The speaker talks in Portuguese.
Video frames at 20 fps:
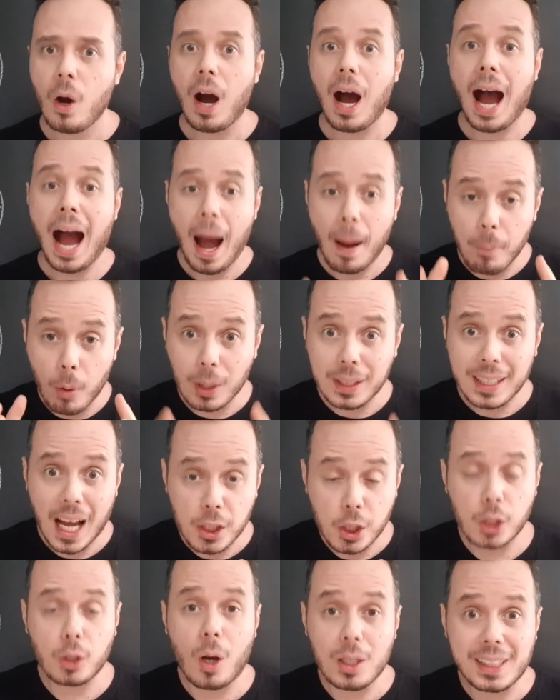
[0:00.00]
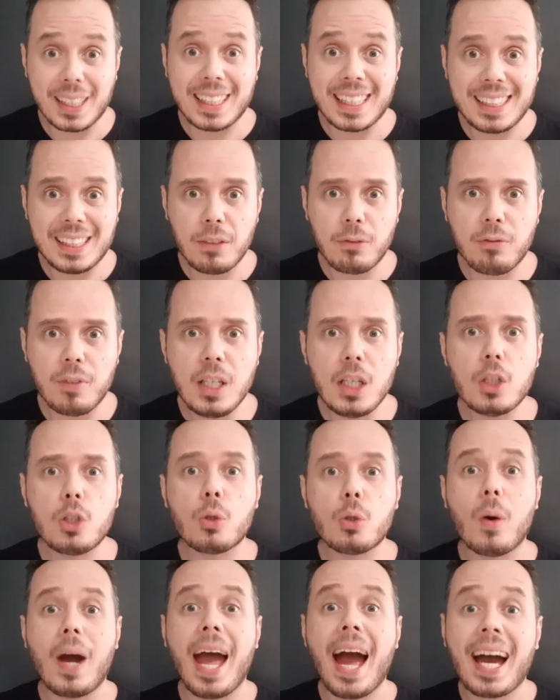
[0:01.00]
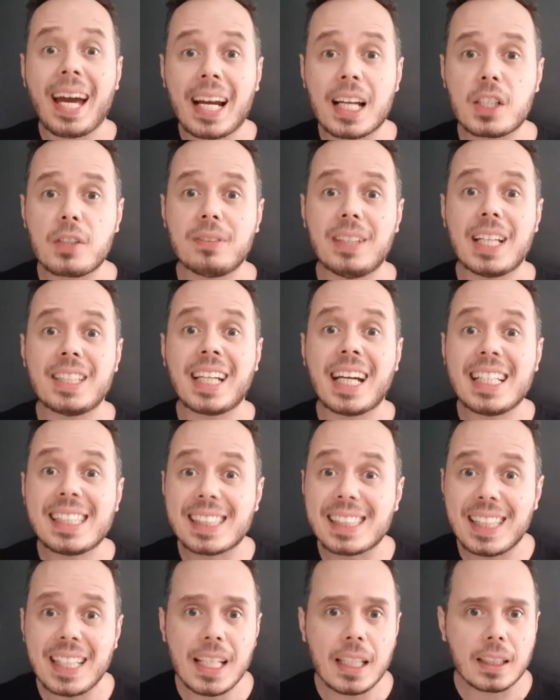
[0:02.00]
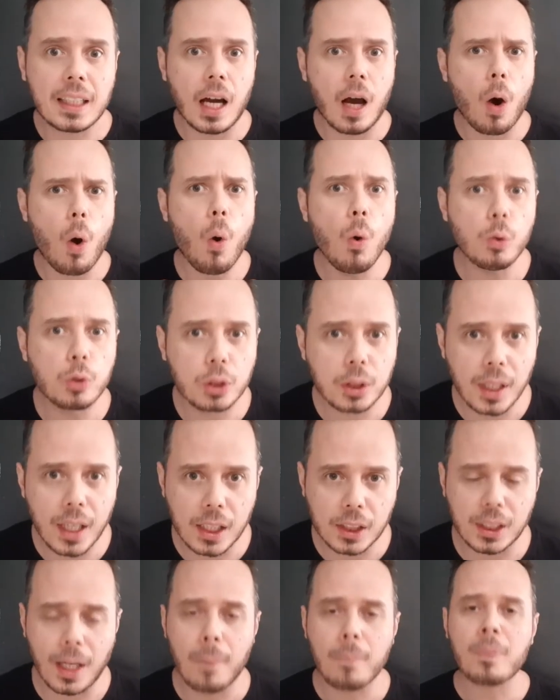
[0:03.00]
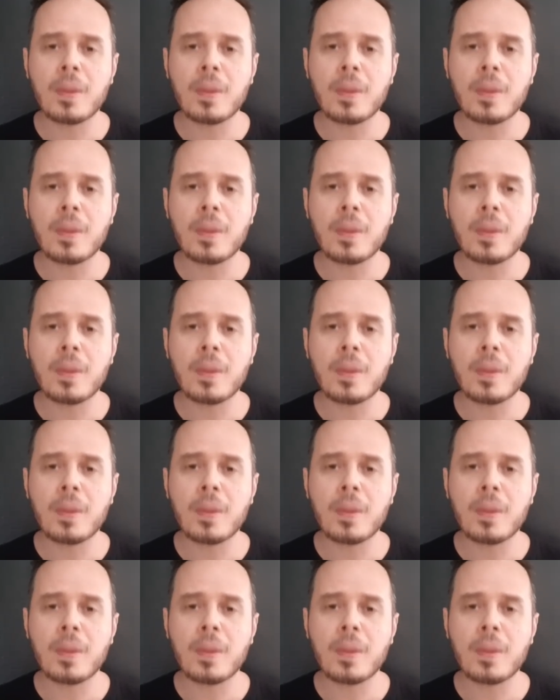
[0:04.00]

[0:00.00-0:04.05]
A abordagem nossa desse vídeo é a relatividade restrita, ou seja,